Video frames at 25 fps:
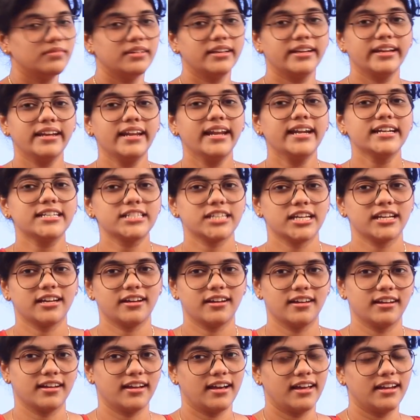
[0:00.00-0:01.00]
రిలేట్
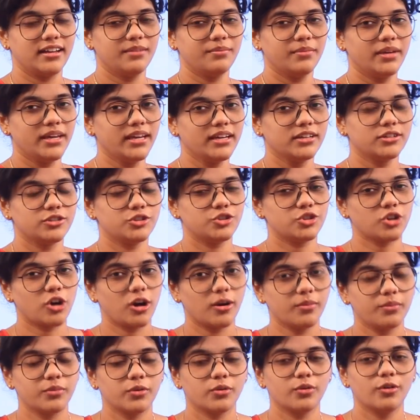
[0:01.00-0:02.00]
చేయగలగాలి మీ
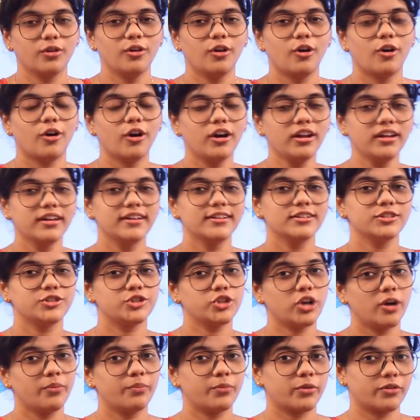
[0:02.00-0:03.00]
జాబ్ రోల్ ఆర్
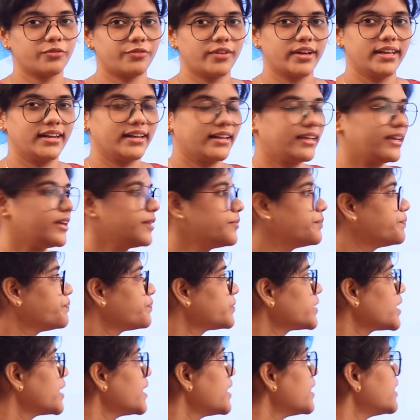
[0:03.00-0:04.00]
జాబ్ ప్రొఫైల్కి
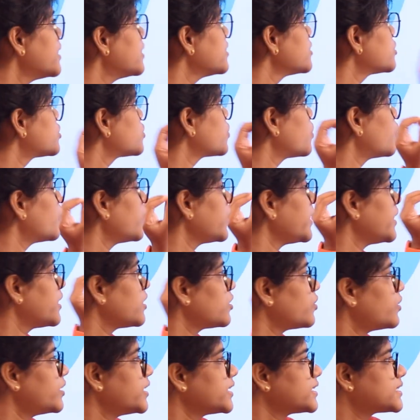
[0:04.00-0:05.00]
సో
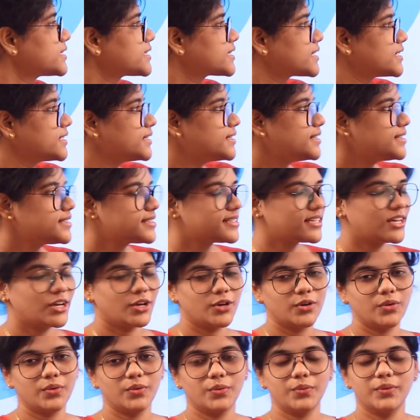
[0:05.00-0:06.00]
ఇంక్లూడింగ్ స్కిల్స్
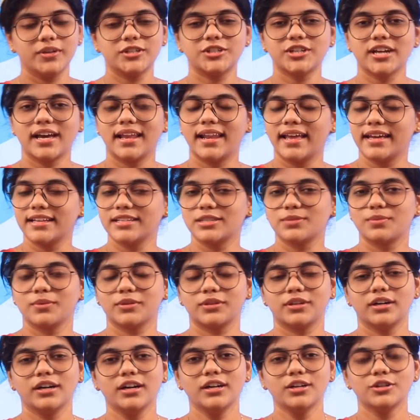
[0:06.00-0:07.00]
విచ్ అలైన్స్
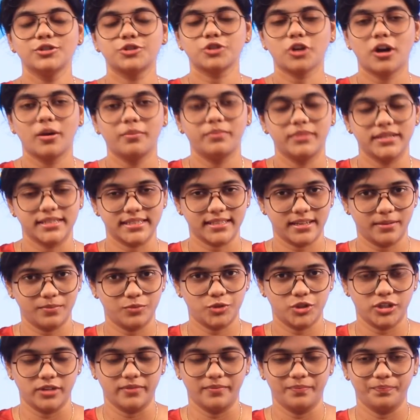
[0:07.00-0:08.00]
విత్ ద జాబ్
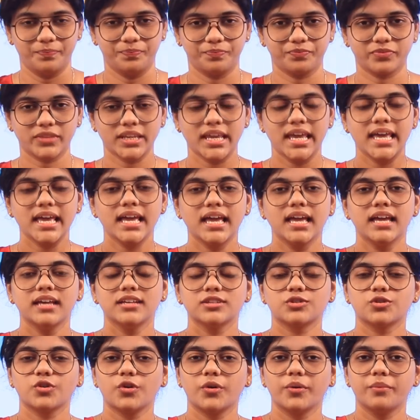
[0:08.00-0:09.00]
డిస్క్రిప్షన్
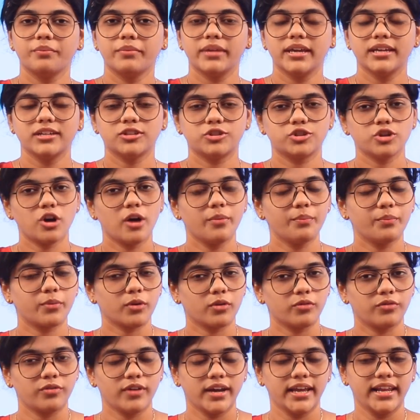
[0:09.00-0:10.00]
సో మీ జాబ్
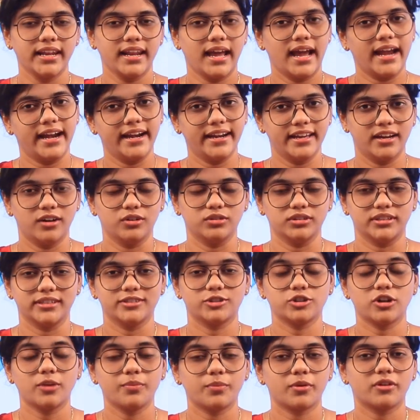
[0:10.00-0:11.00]
ప్రొఫైల్ ఐడియా ఉంది
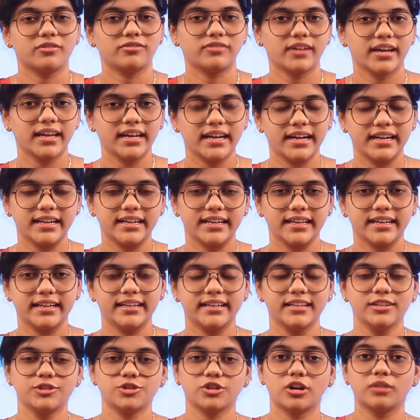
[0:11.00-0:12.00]
జాబ్ ప్రొఫైల్ అంటే
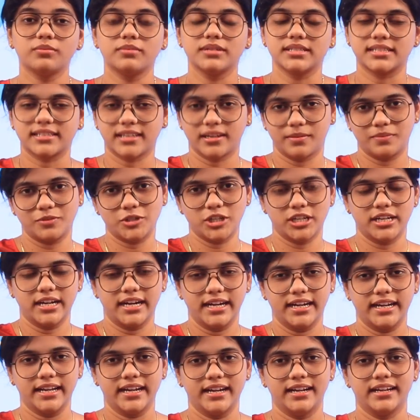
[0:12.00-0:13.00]
ఏంటి జాబ్ డిస్క్రిప్షన్
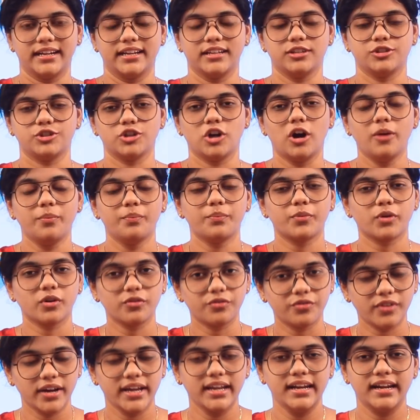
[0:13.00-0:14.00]
అంటే ఏంటి జాబ్
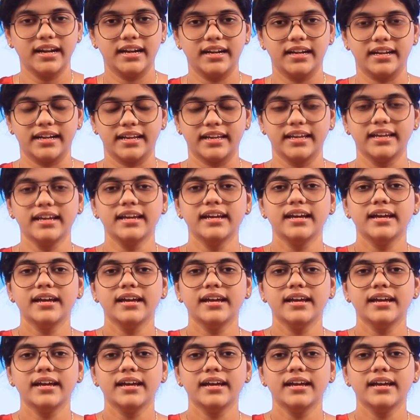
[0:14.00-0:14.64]
ప్రొఫైల్ అంటే